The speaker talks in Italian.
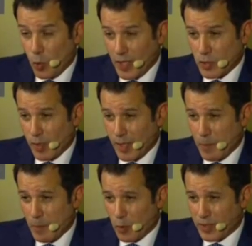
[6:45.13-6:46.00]
con una squadra
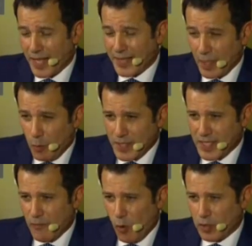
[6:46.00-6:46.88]
più importante e
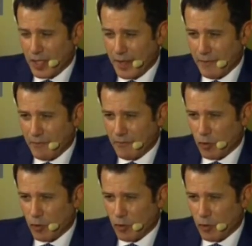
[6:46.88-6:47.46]
questi voti